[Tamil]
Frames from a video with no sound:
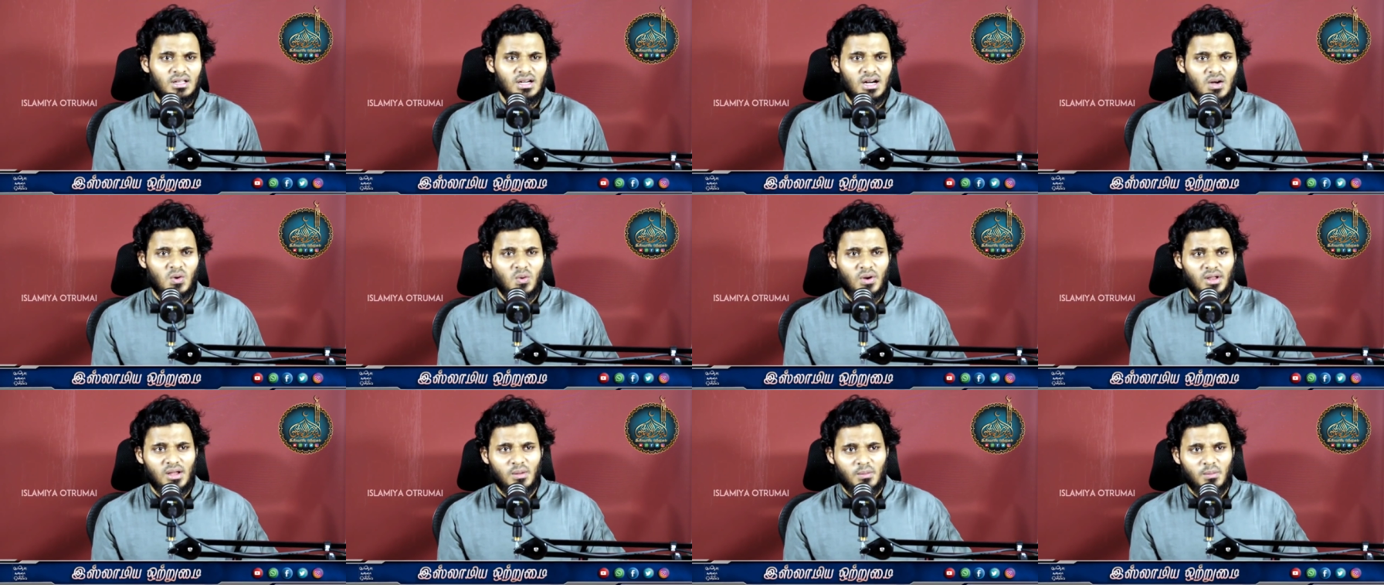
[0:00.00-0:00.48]

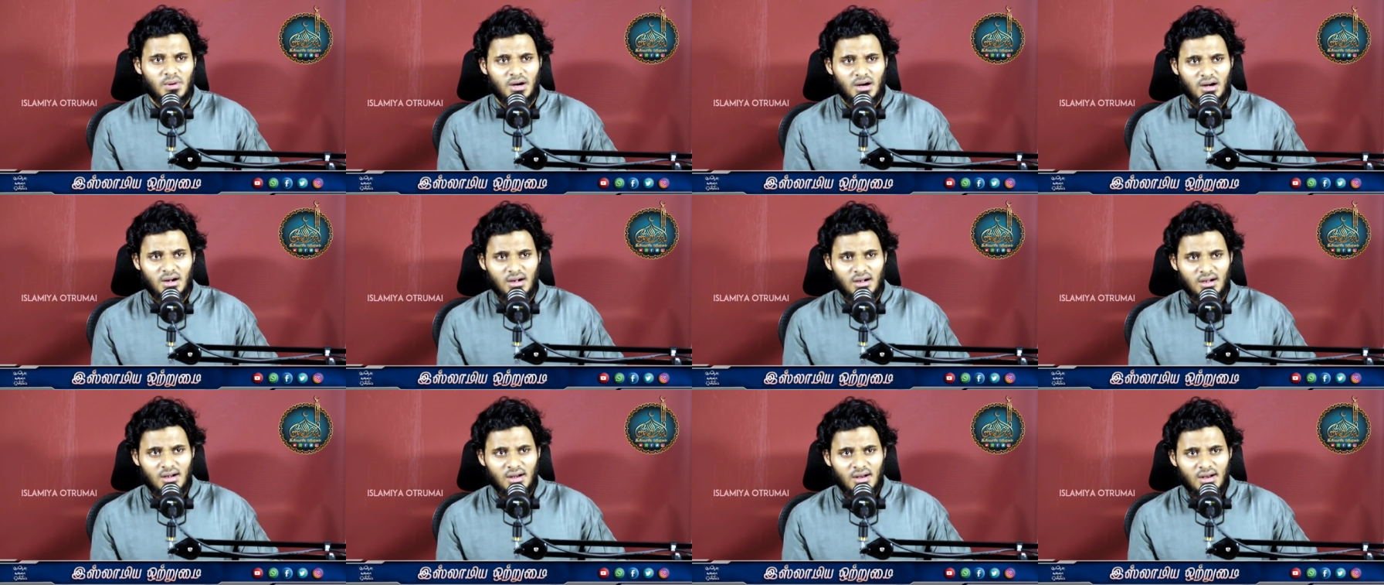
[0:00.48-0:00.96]
யாருடைய
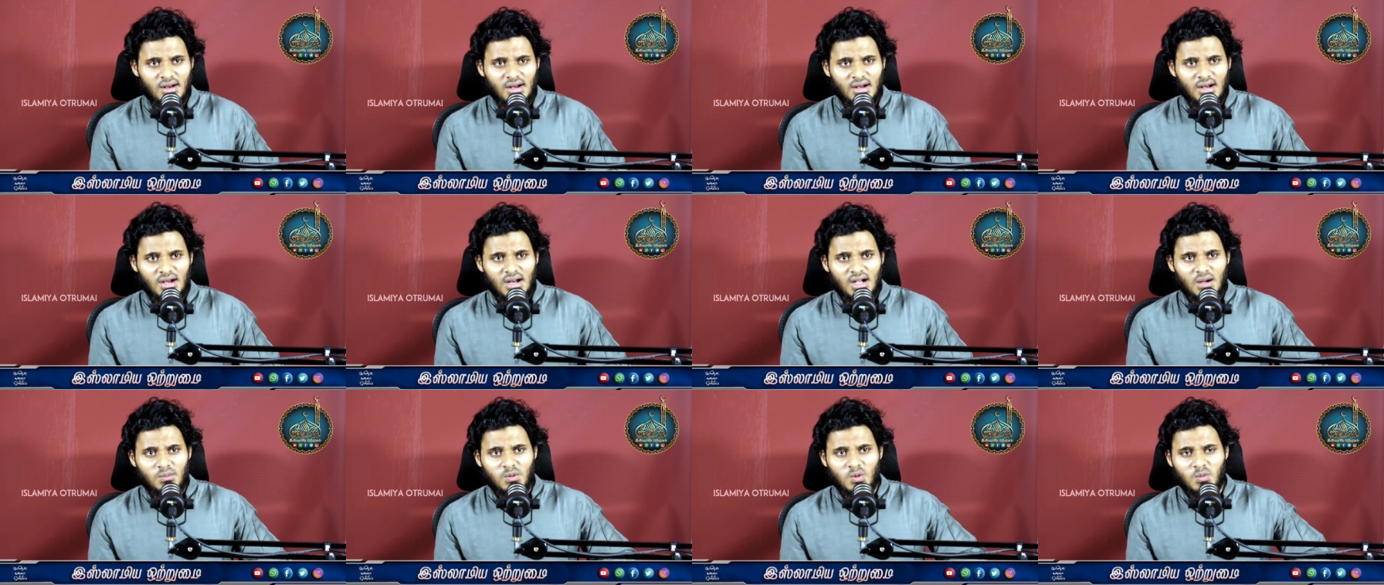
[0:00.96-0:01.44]
மகள்
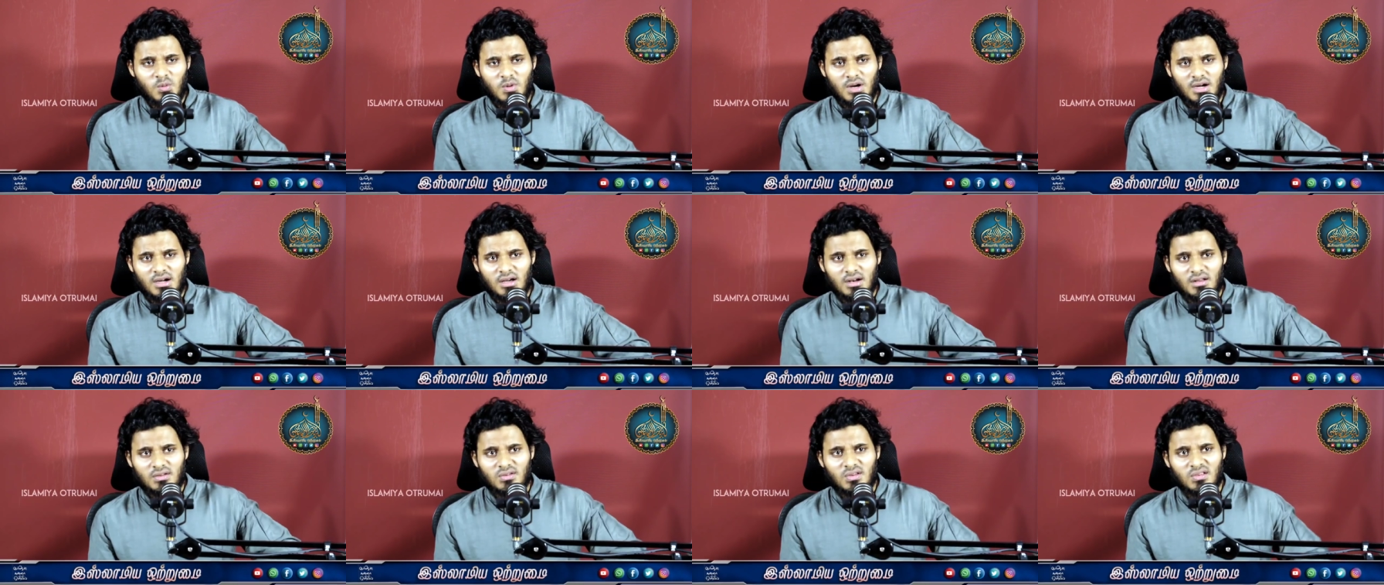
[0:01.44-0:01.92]

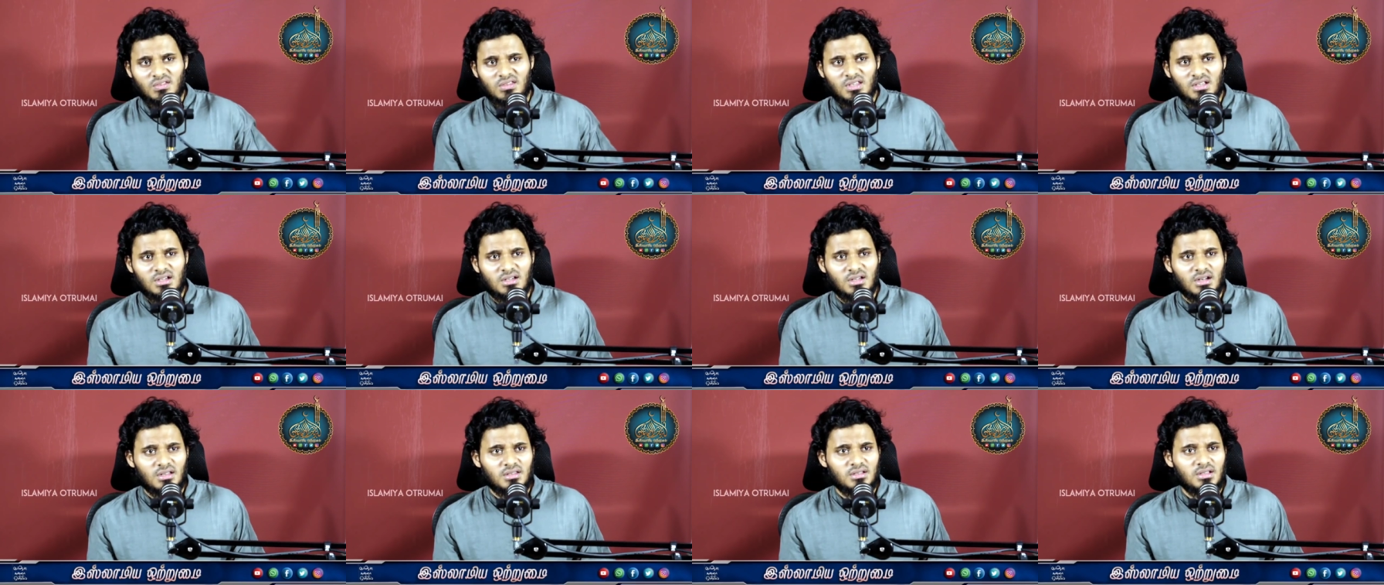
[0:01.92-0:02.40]
அபுபக்கர
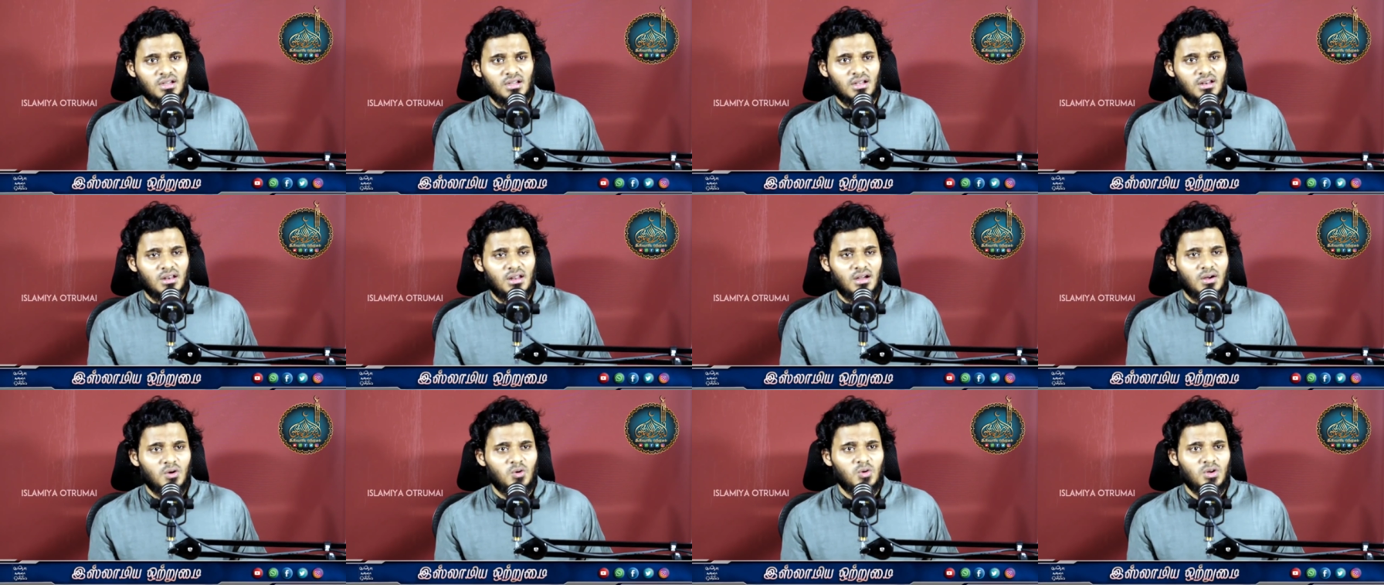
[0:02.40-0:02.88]
சித்தி கரதி
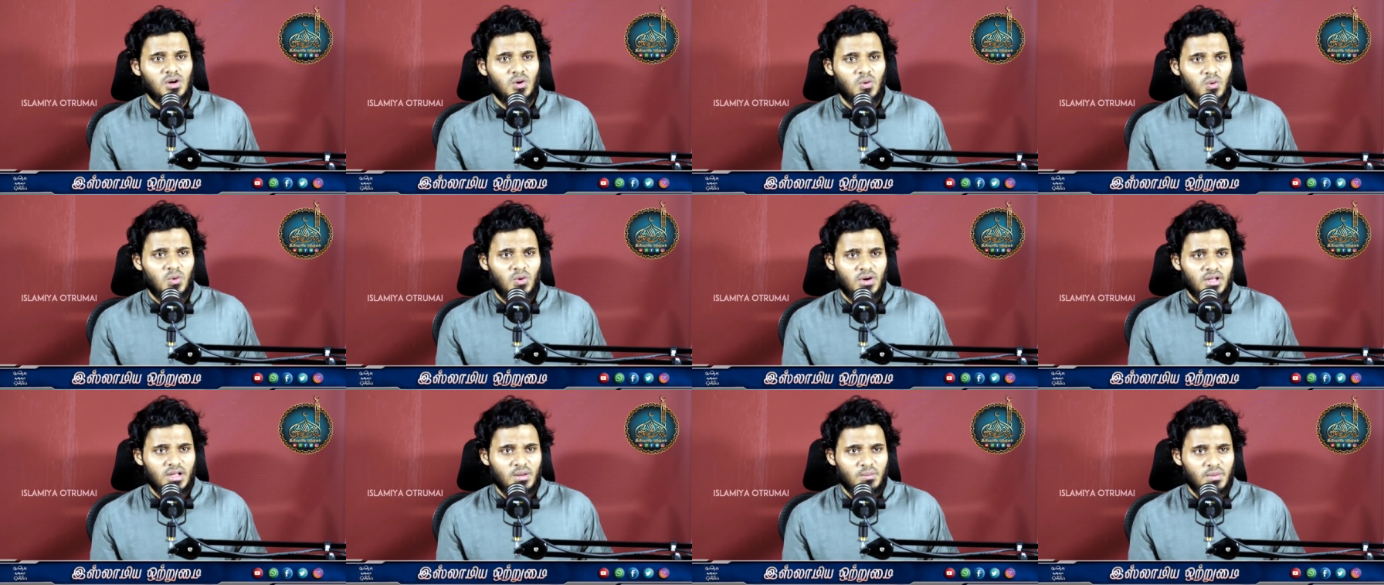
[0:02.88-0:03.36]
அல்லாஹுனு
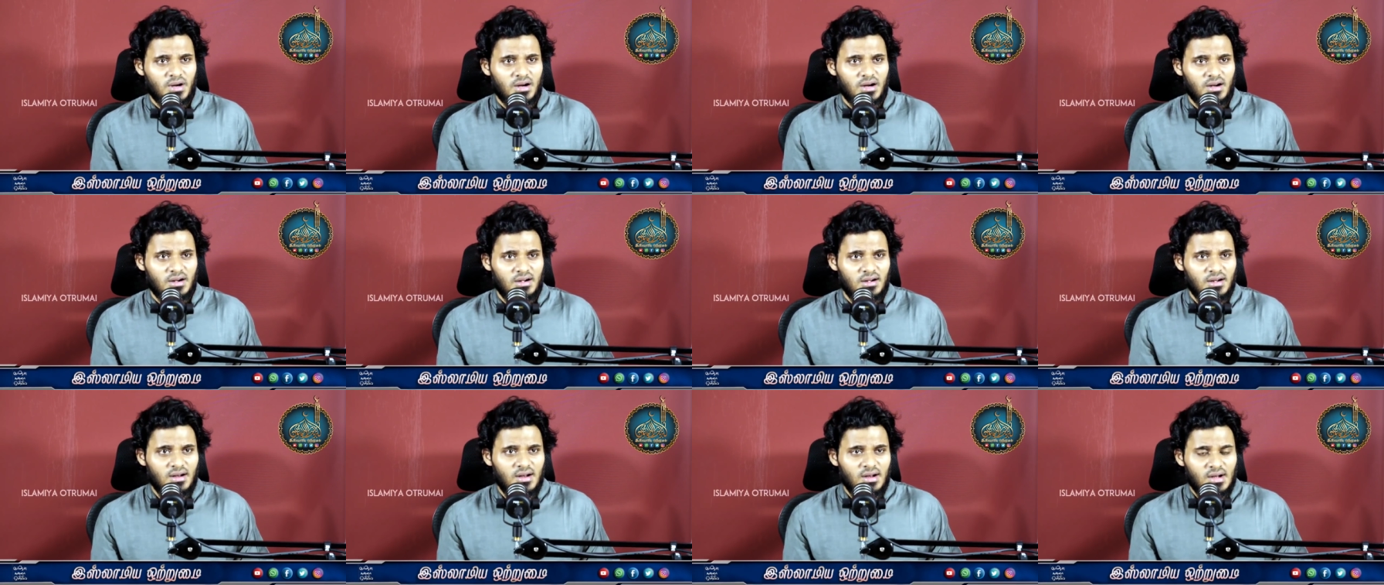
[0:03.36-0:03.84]
அவங்களுடைய
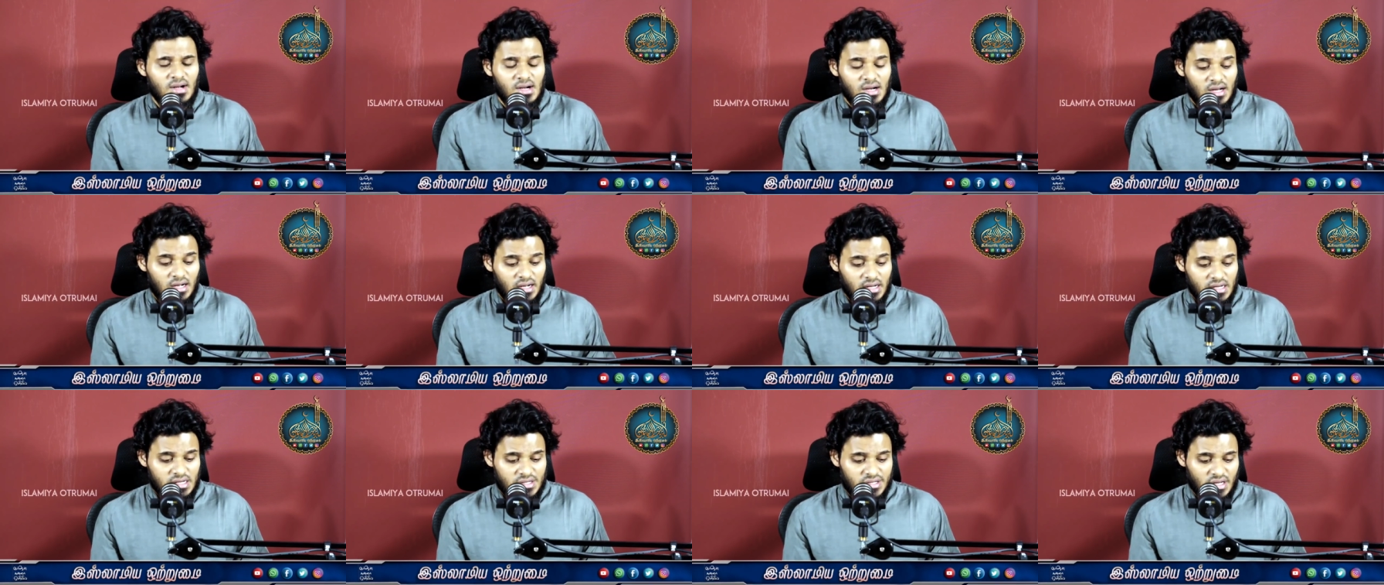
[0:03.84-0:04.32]
மகள்
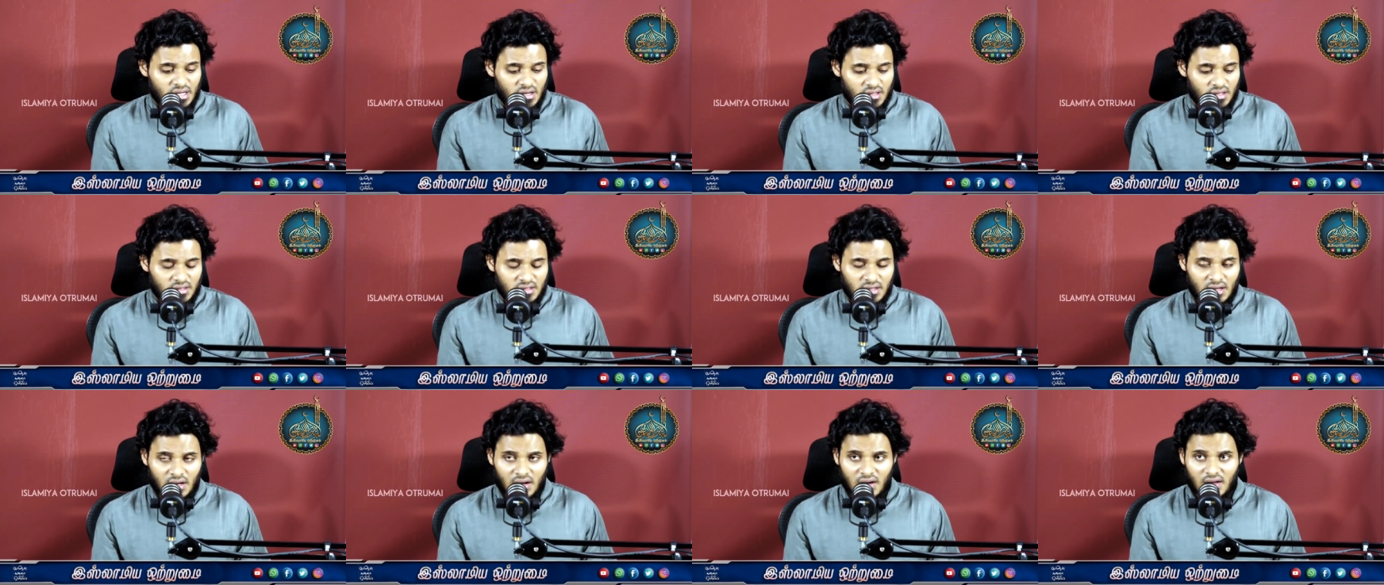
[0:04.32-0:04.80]
ஐஷா
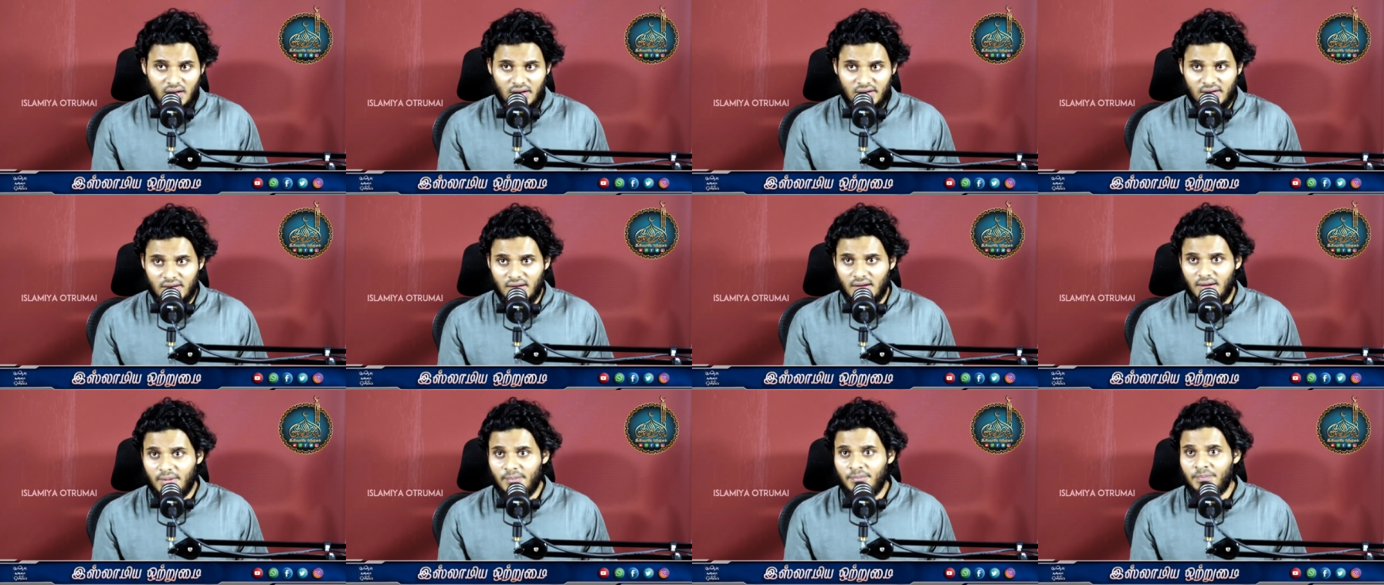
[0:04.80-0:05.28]
ரதி
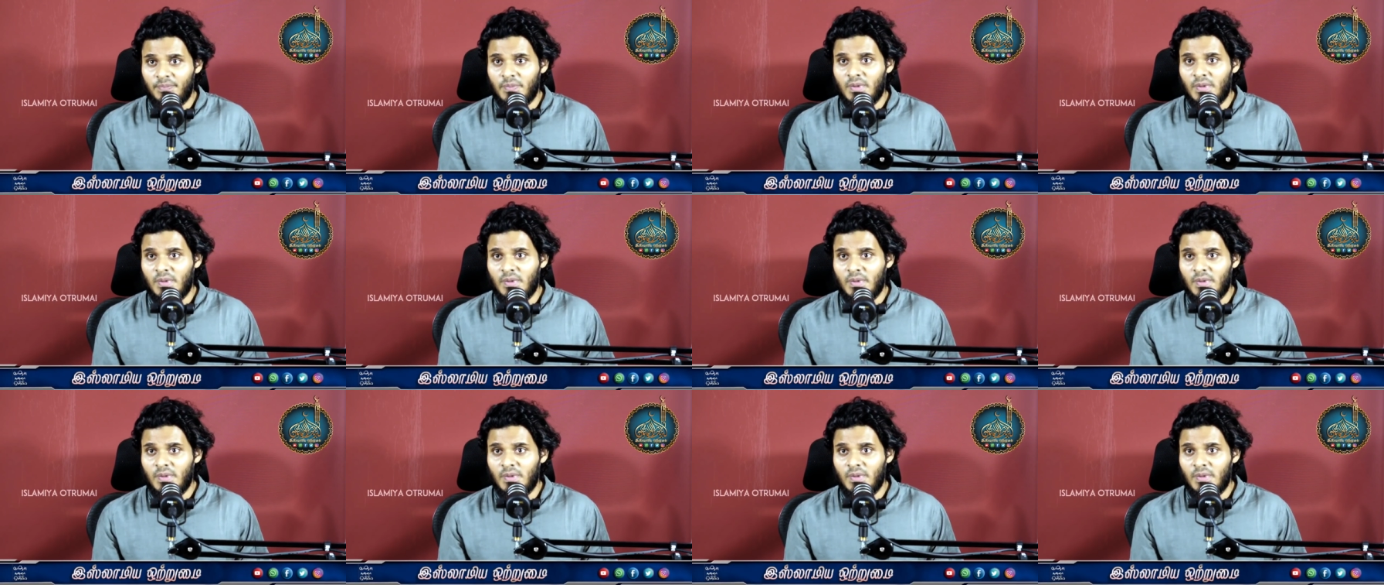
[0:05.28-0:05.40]
அல்லாஹ்னா